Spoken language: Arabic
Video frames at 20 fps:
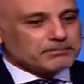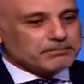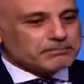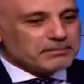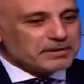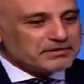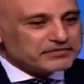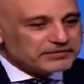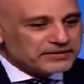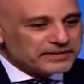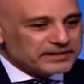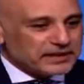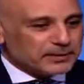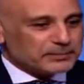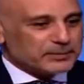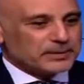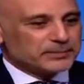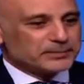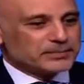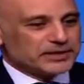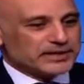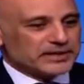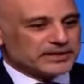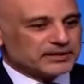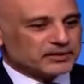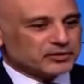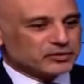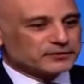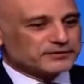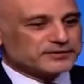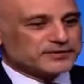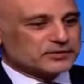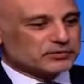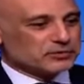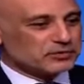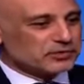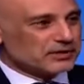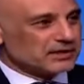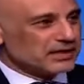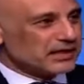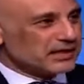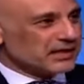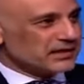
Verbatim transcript: ما فينا بلبنان نفصل